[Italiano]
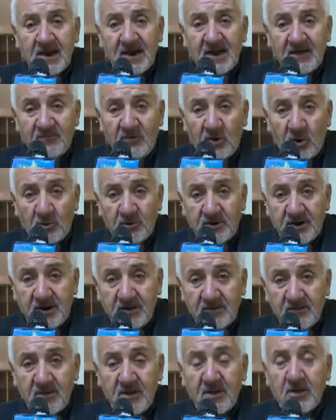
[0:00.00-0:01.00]

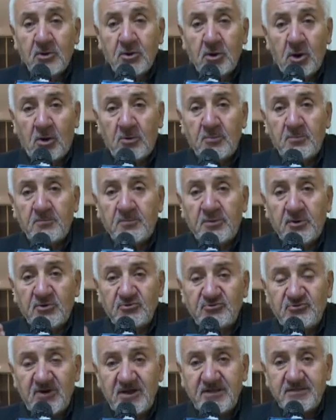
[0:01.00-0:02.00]
lavori non
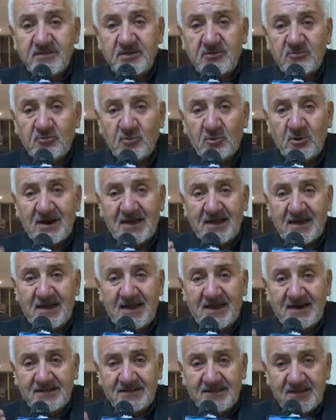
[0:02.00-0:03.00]
progetti sulla
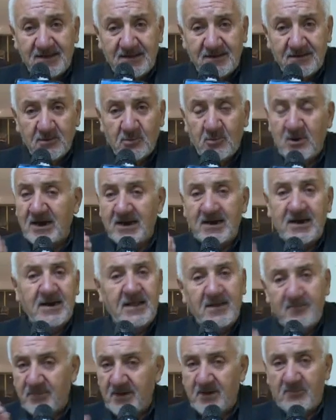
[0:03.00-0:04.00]
carta, quelli
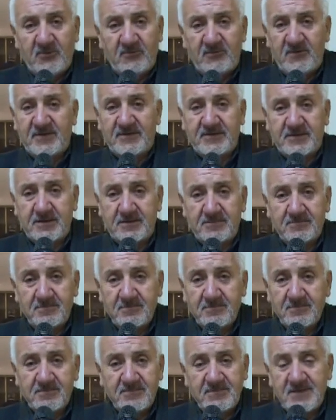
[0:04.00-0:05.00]
li abbiamo visti,
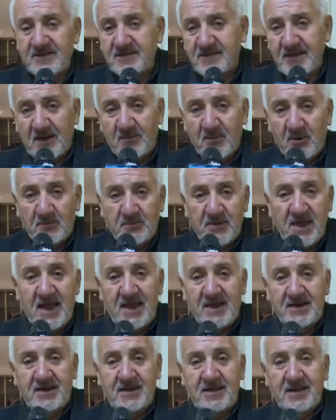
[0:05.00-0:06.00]
ne siamo
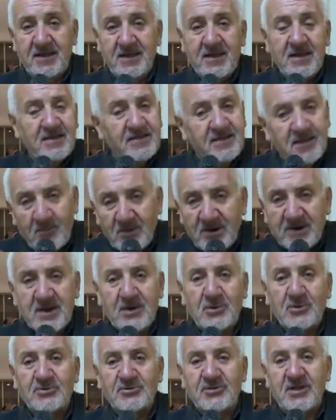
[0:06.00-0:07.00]
pieni, siamo
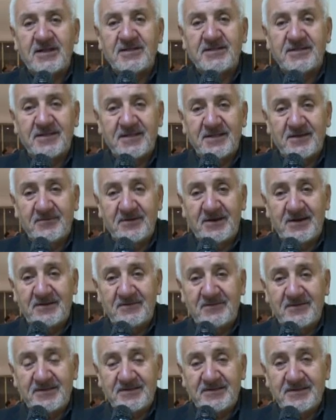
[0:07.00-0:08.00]
anche contenti di
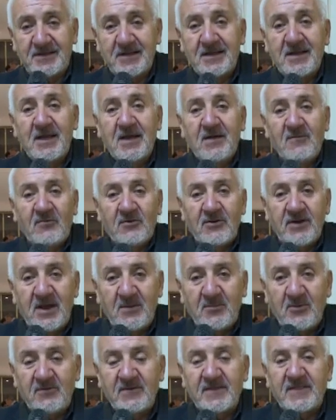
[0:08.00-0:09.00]
averli visti.
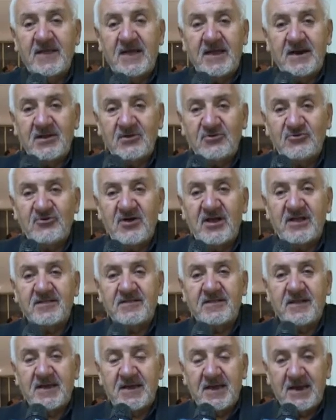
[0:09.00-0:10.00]
Vogliamo vedere
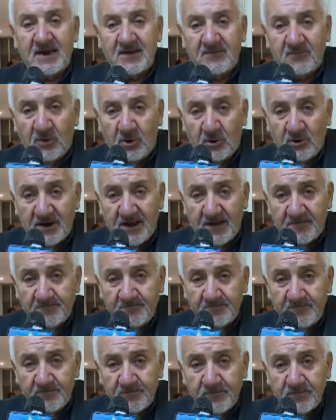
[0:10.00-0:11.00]
gente che lavora,